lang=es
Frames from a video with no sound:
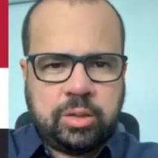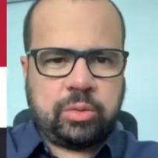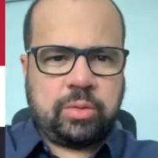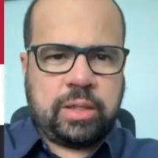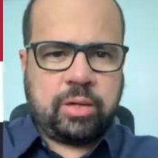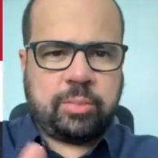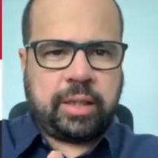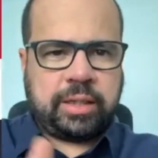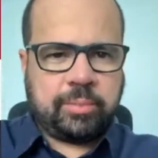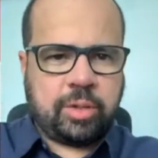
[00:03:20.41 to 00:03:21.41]
Tuvieron,
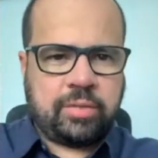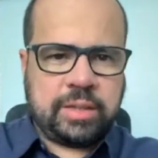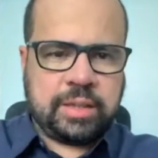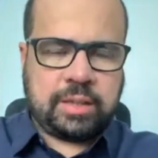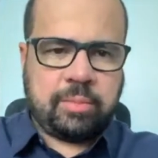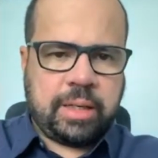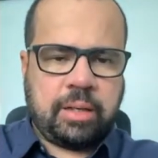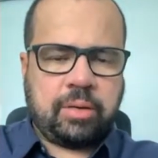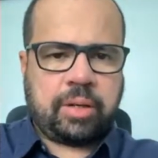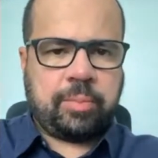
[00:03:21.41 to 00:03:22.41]
por ejemplo, el fin de semana
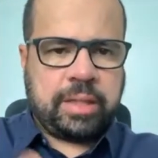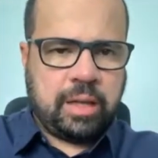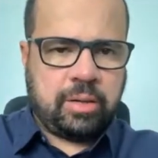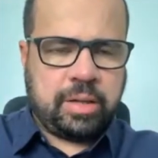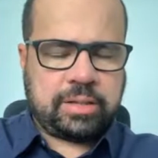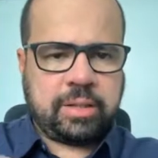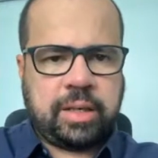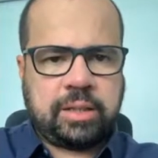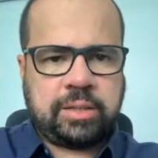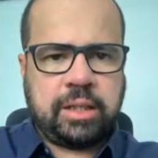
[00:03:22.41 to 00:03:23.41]
los respiradores en
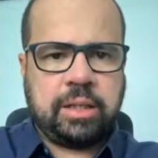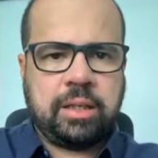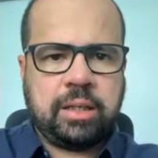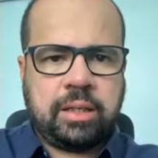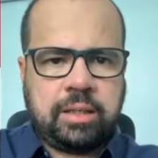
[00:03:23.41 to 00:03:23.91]
Brasil